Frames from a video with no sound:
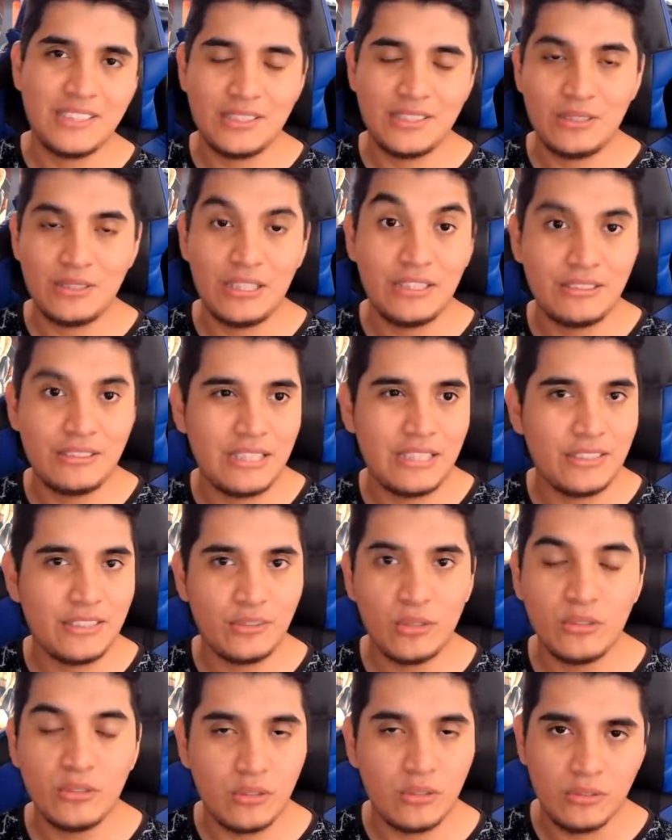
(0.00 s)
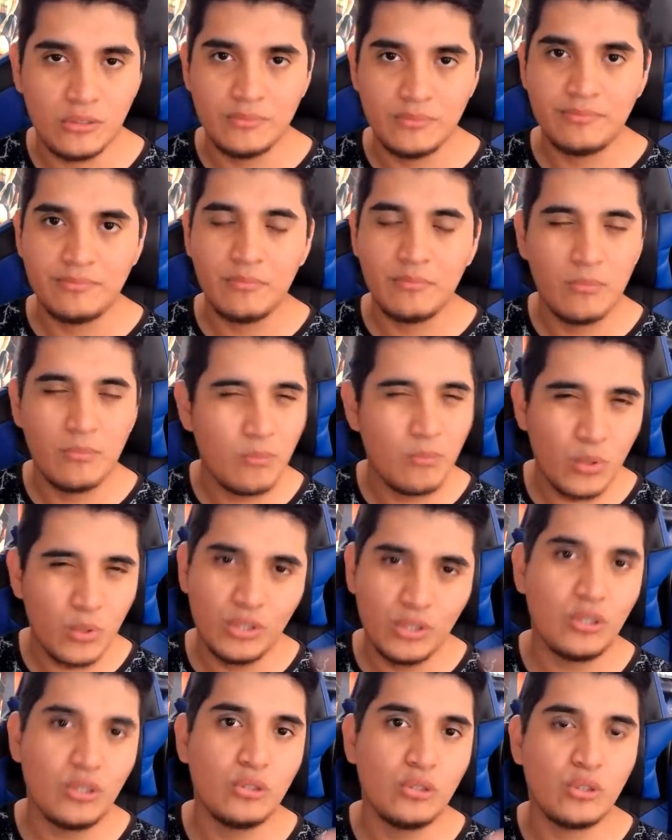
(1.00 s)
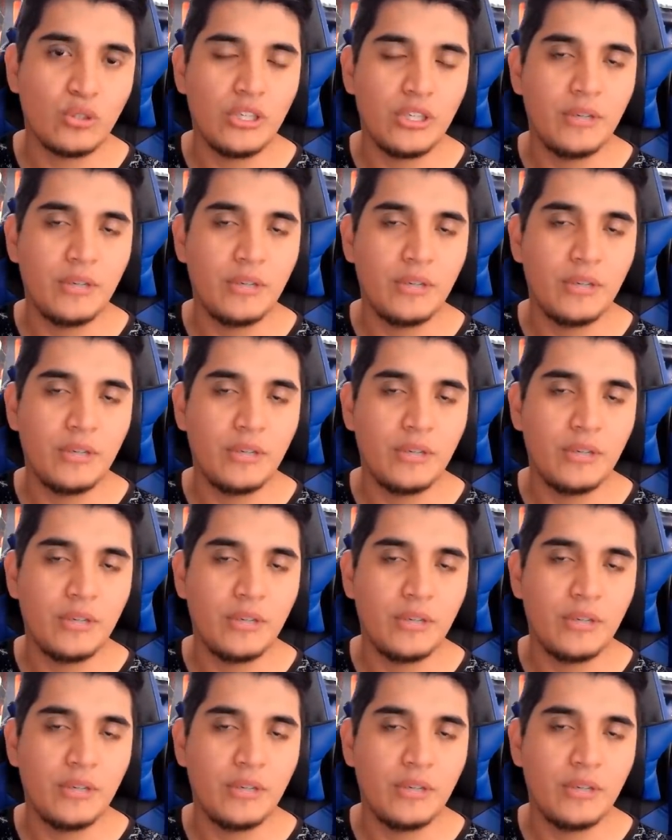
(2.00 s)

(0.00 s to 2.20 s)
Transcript: es tonto, muy tonto de